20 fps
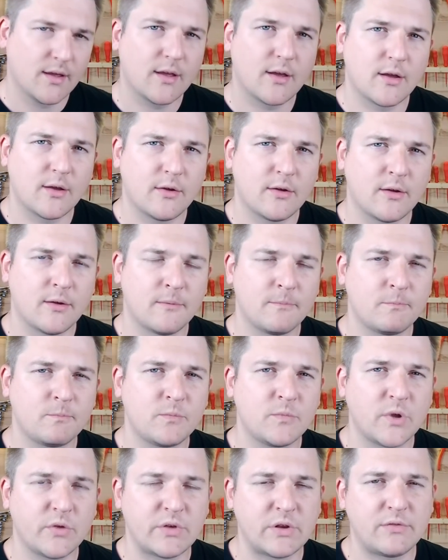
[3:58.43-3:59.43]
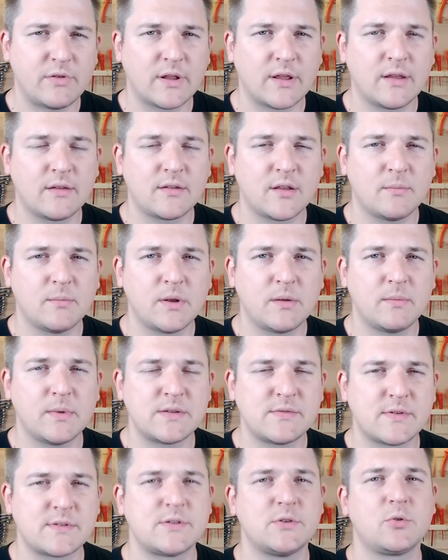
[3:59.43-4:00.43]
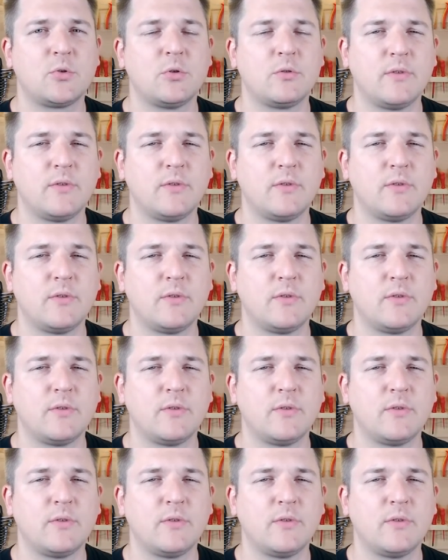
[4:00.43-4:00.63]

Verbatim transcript: Aber ähm, auf jeden Fall ging es dann mit ein bisschen Verzögerung